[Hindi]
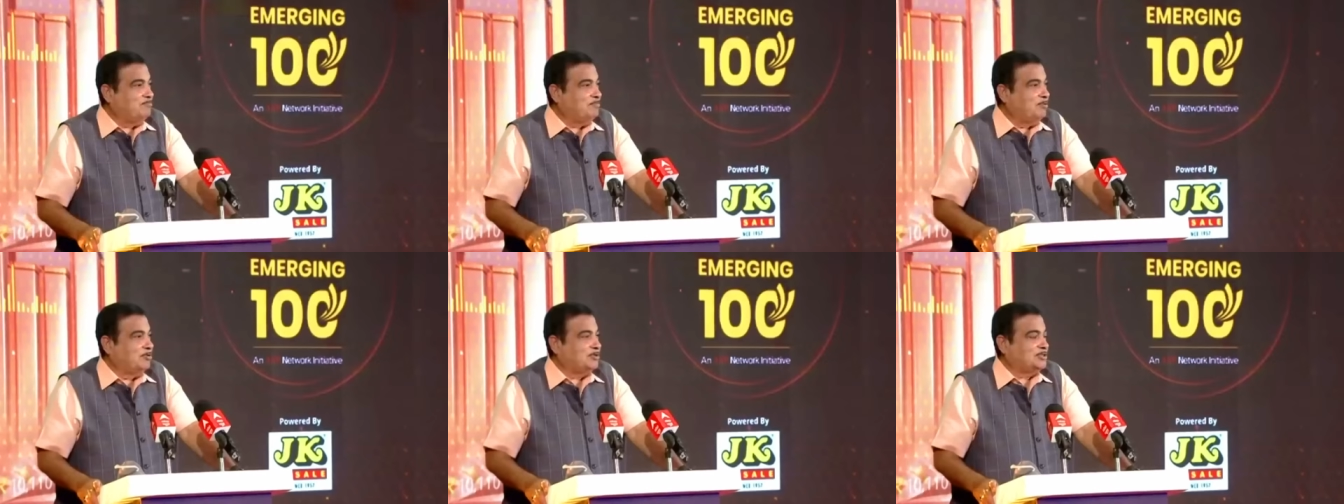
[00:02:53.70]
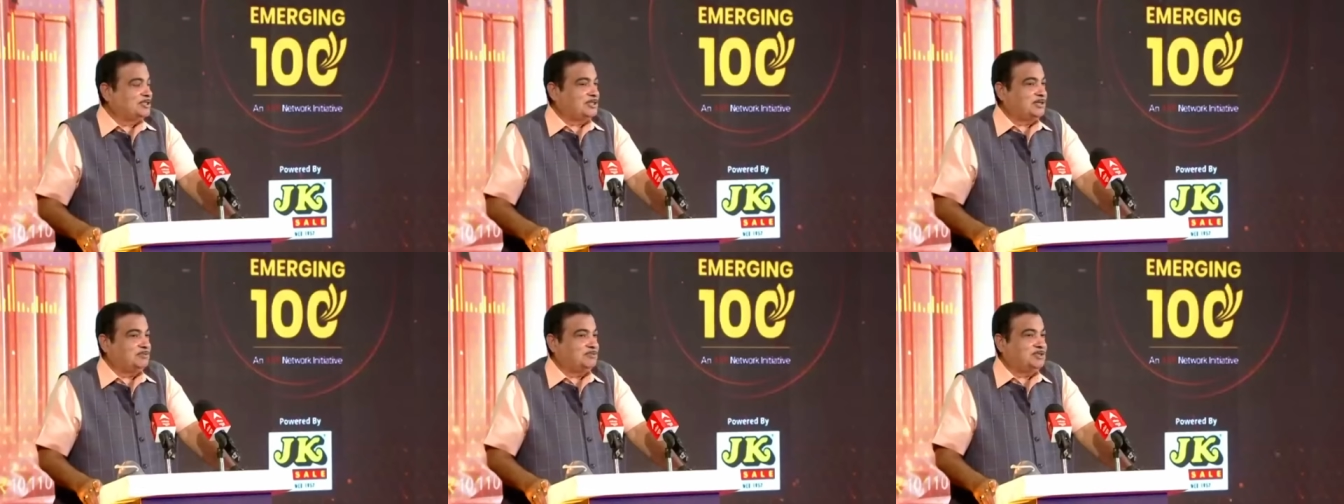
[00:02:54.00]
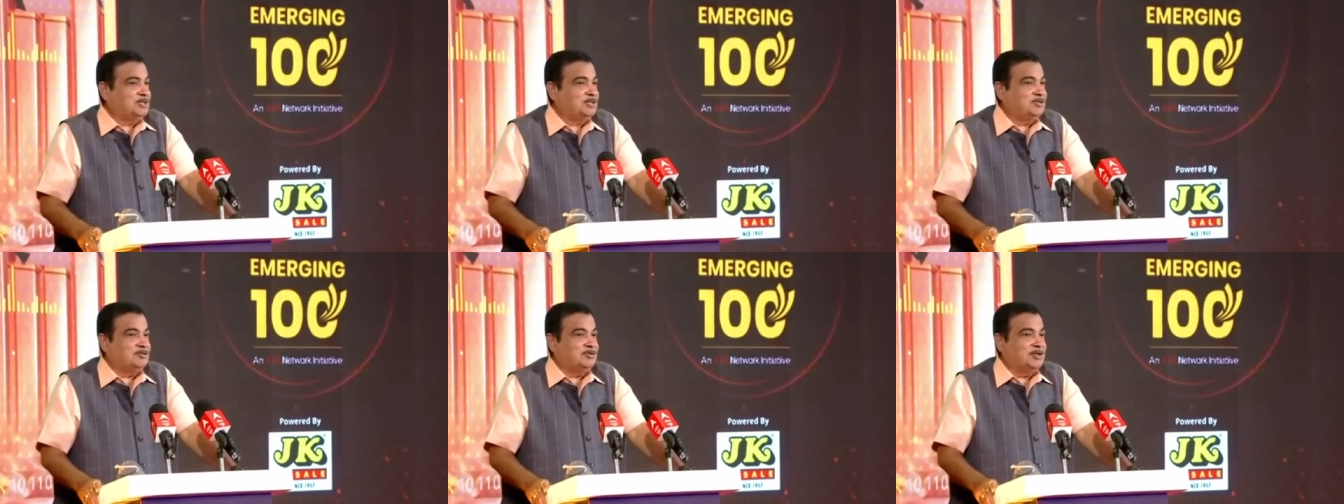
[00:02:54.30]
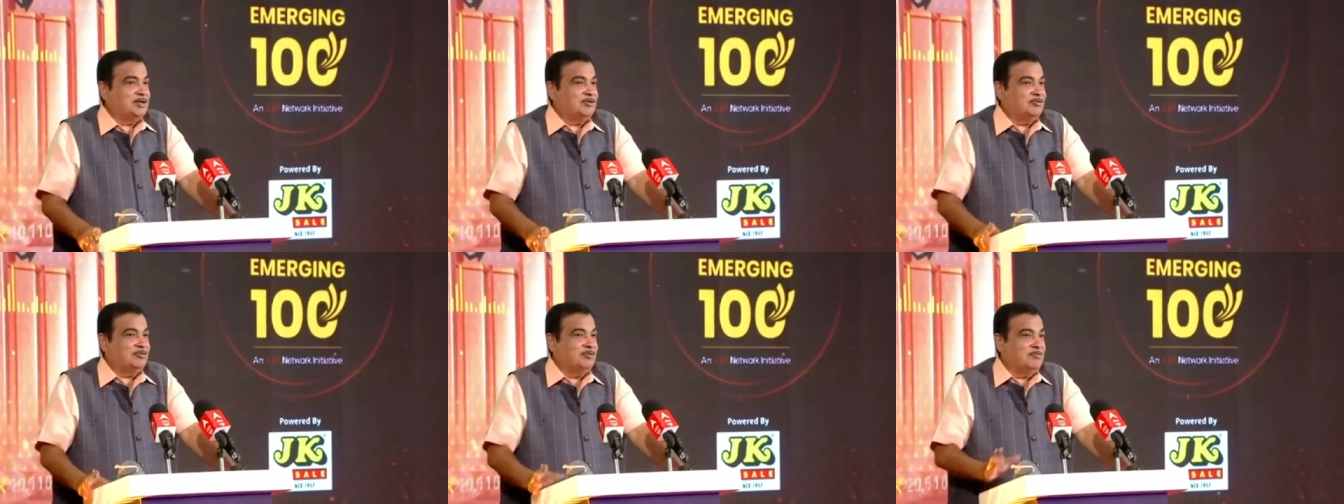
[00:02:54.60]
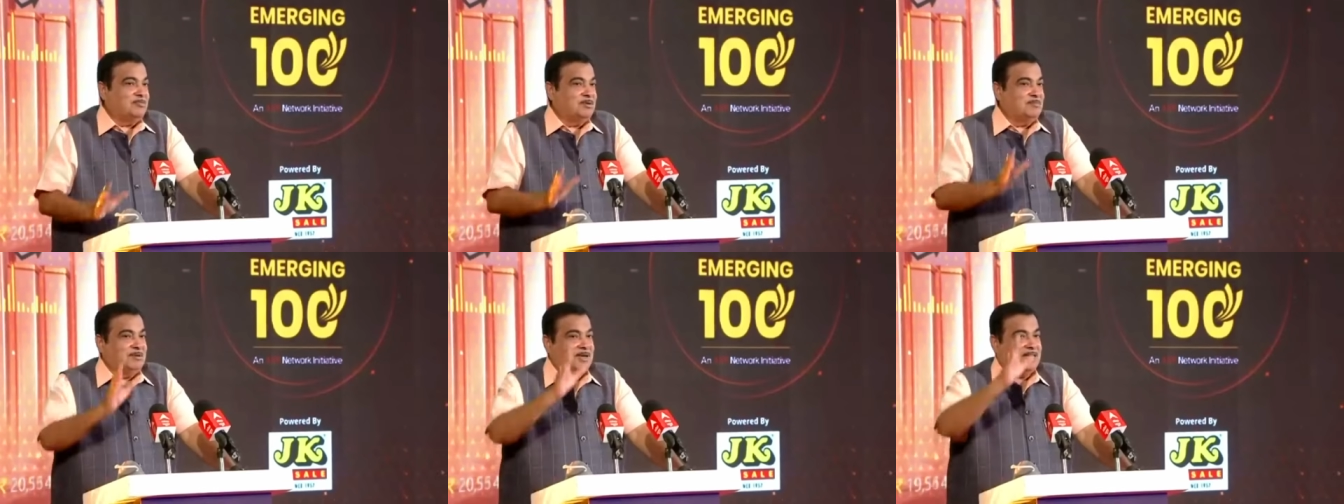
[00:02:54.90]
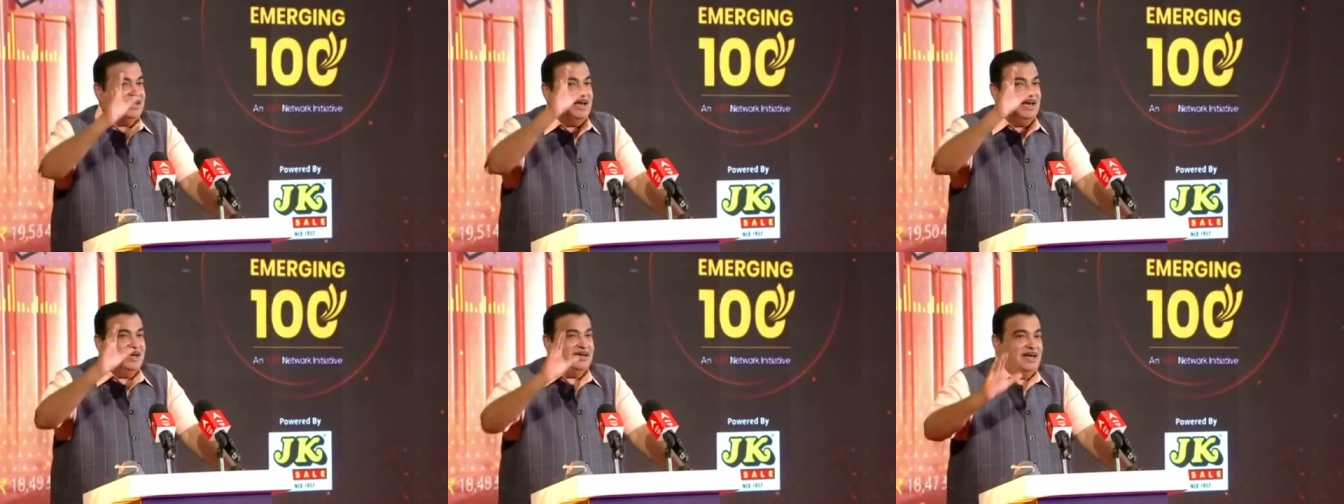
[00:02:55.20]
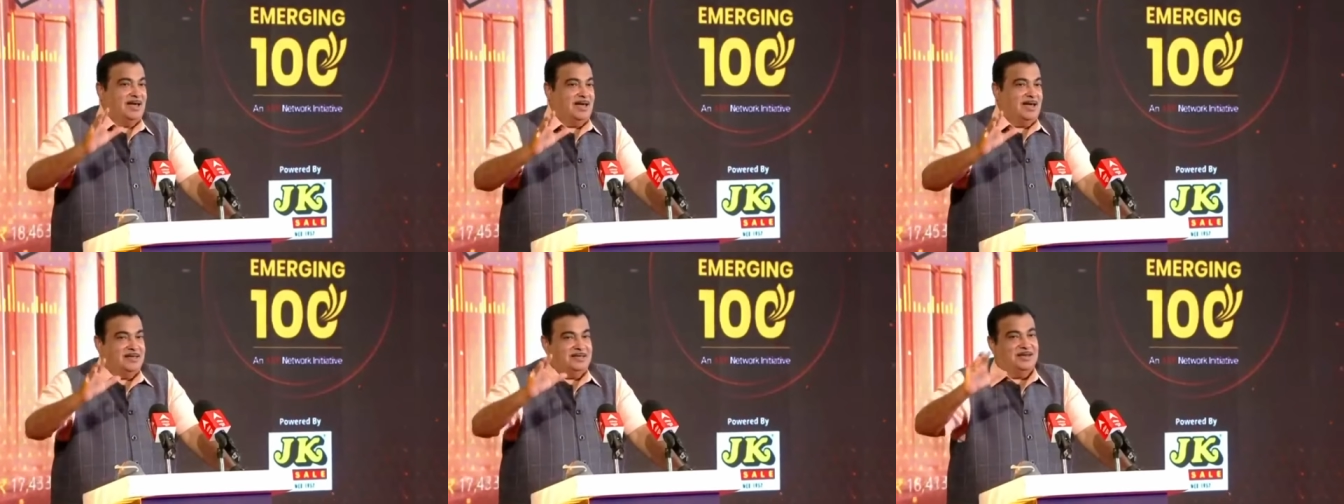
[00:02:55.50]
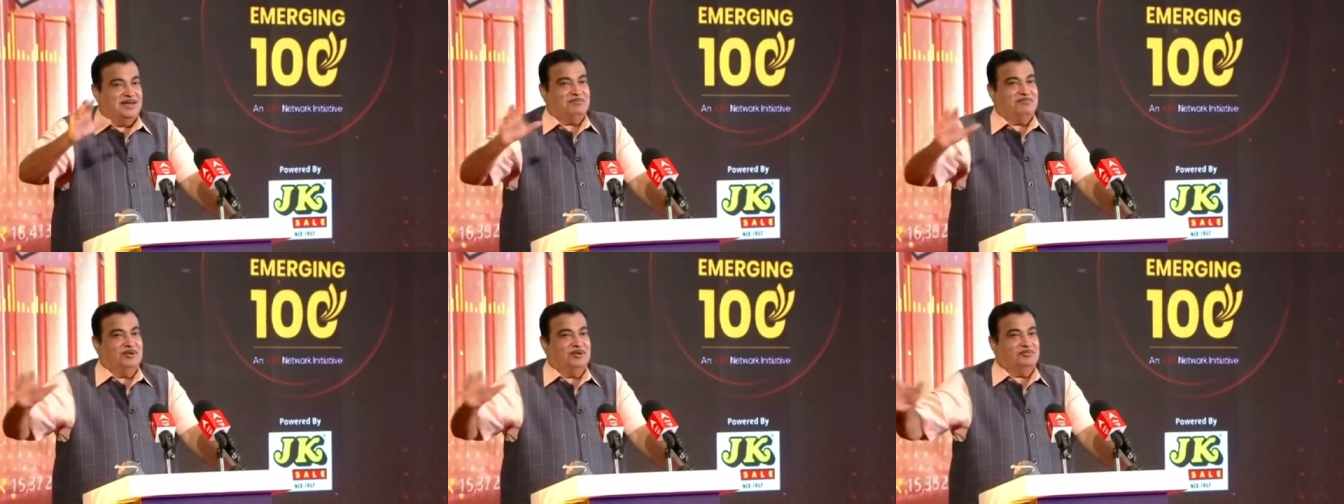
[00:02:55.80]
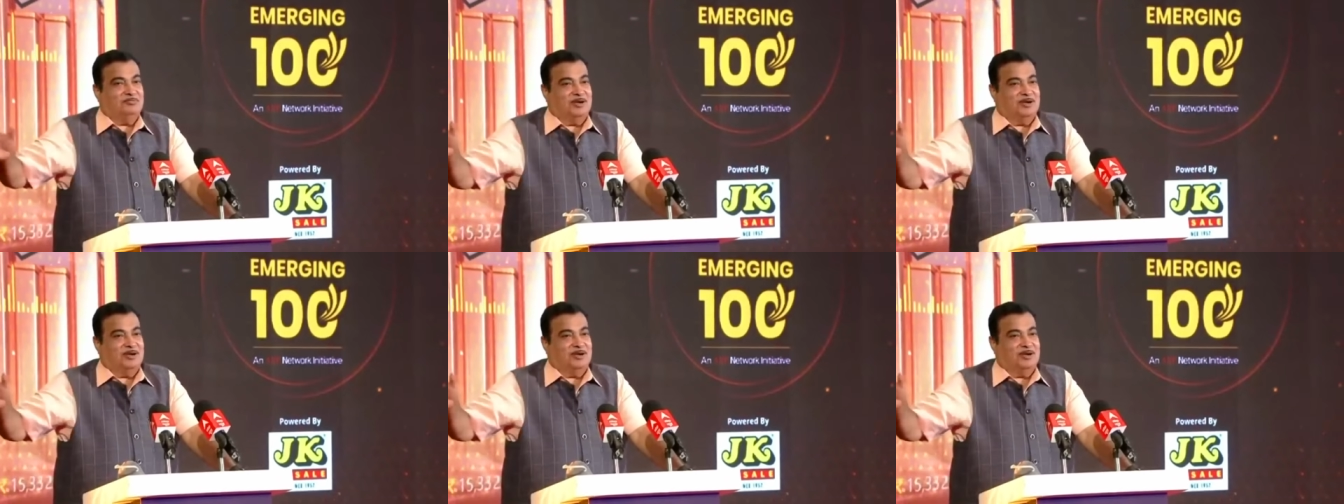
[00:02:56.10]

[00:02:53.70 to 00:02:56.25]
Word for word: इंपोर्ट सब्सटीट्यूट इकोनॉमी में क्या क्या है ये एक बहुत